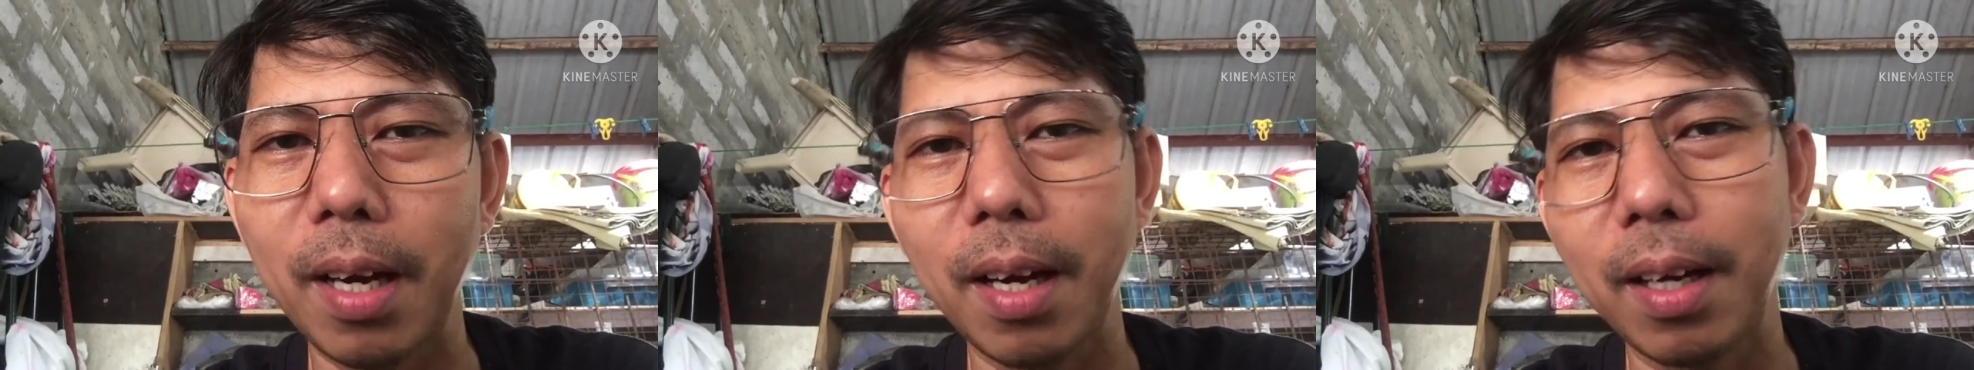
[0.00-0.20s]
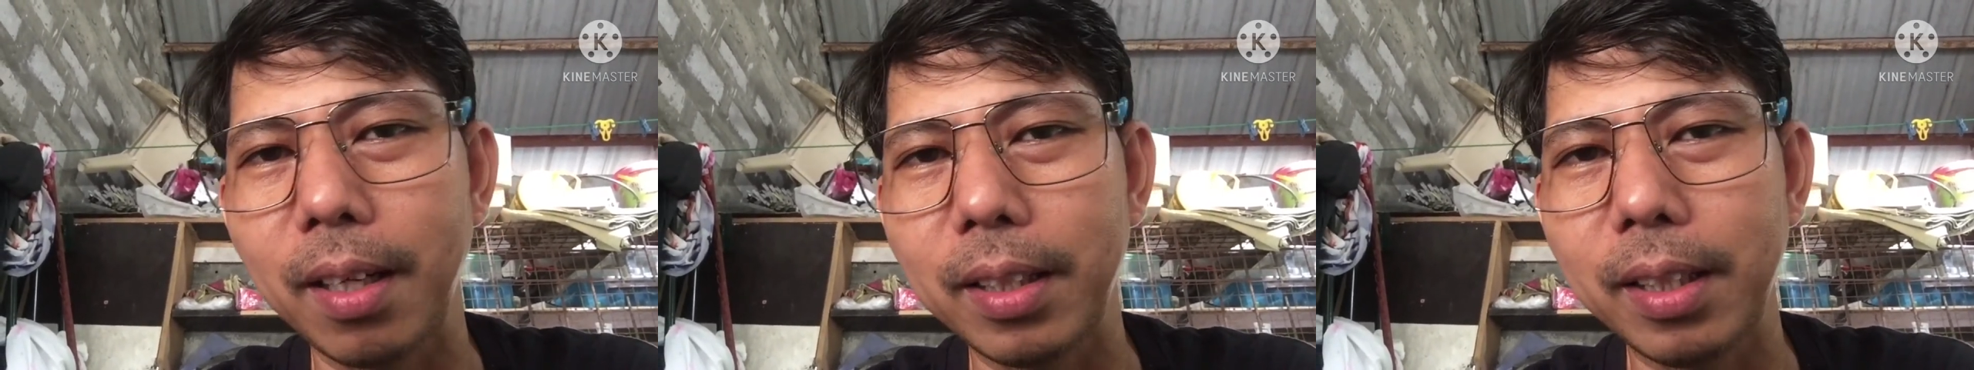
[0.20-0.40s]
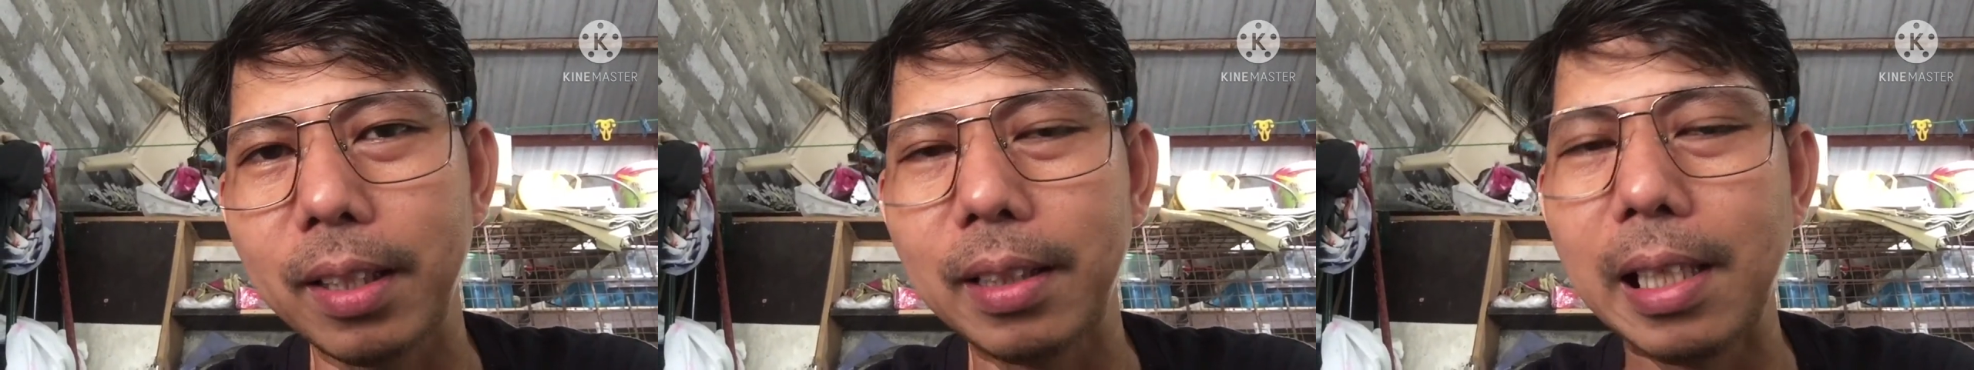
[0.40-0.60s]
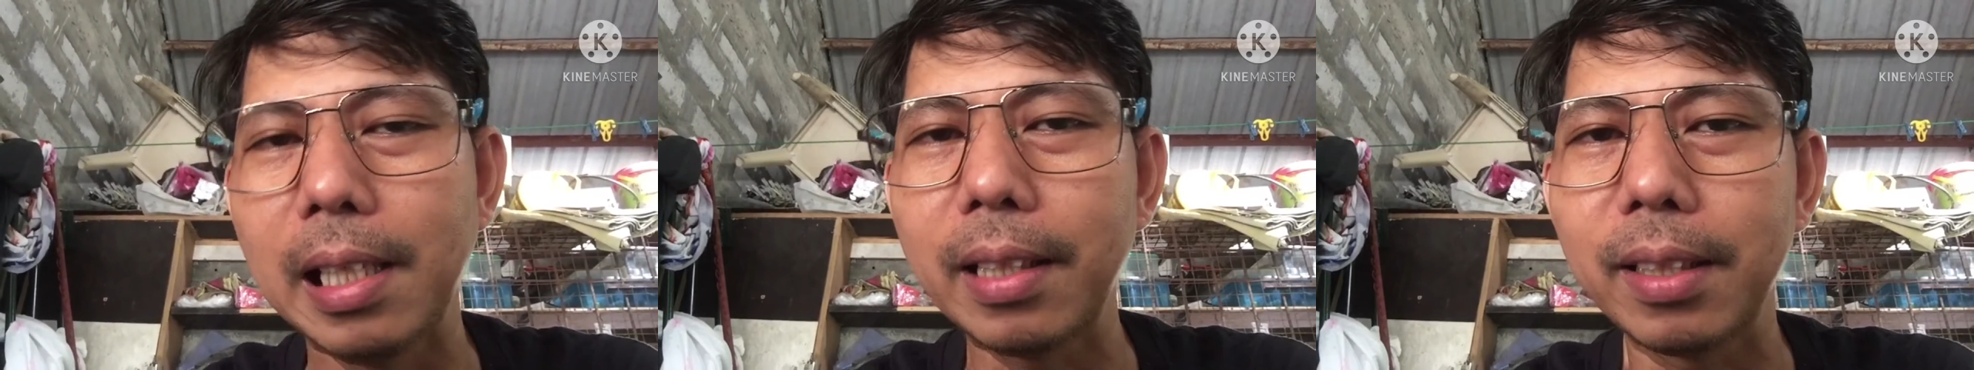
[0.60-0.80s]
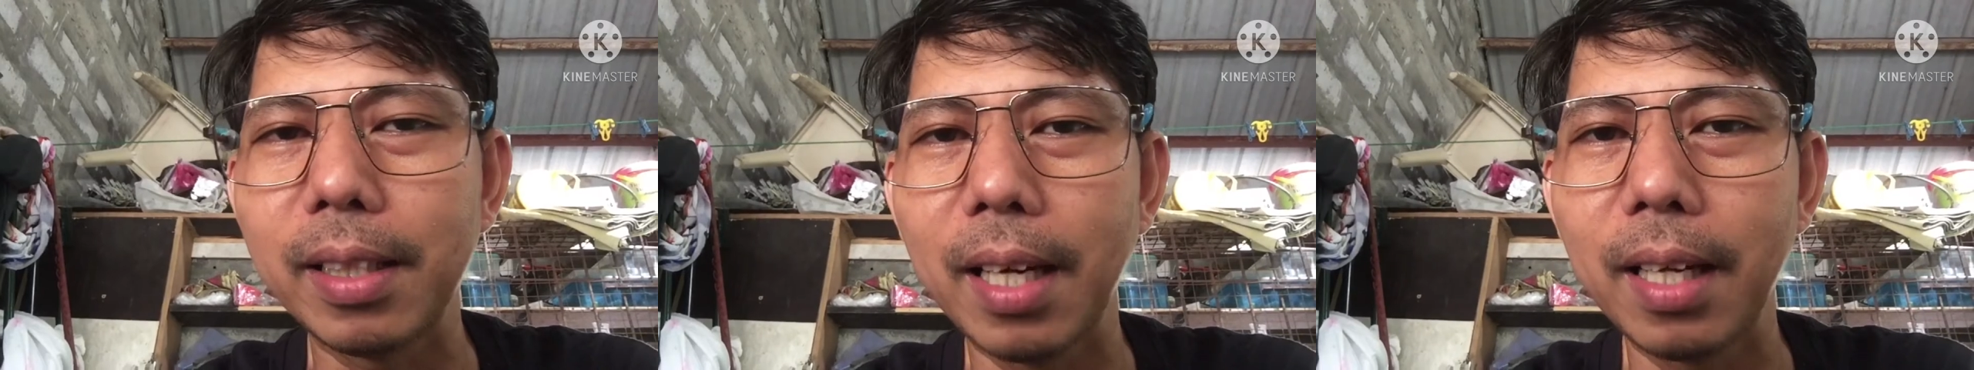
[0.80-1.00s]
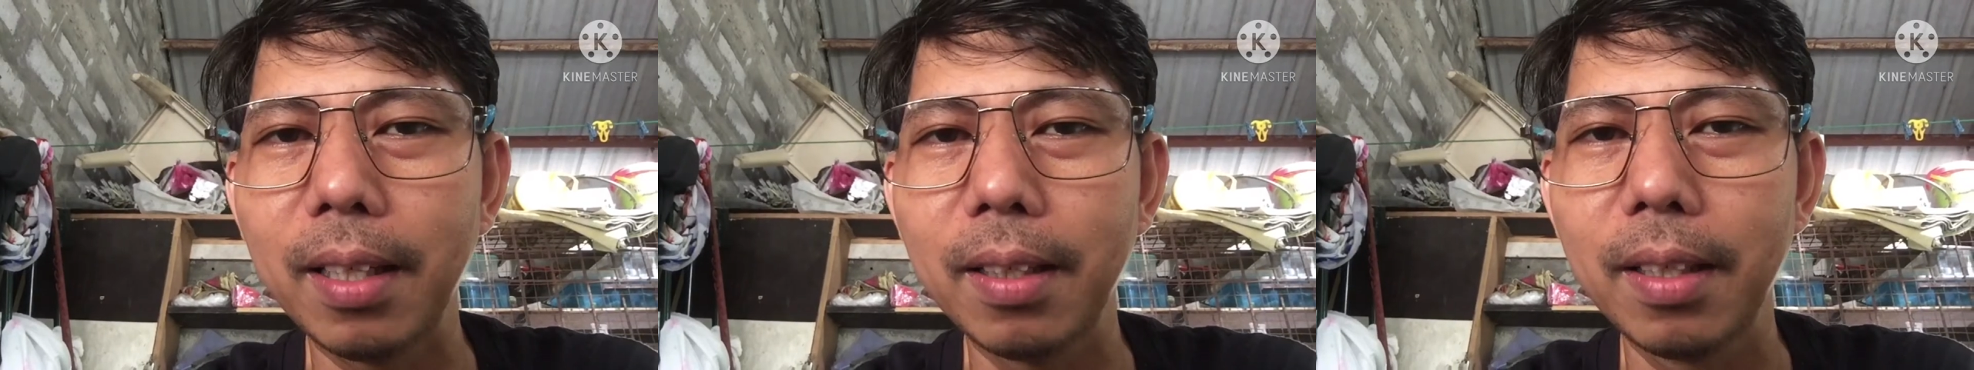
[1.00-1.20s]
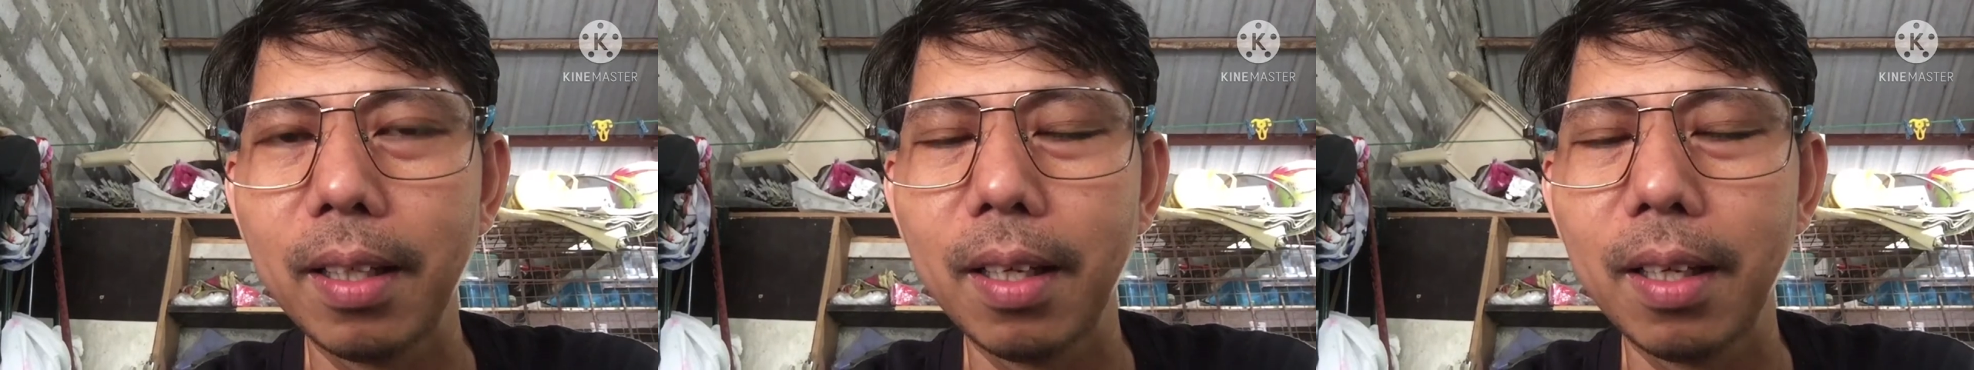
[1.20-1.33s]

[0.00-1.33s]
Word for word: ah, i-delete na,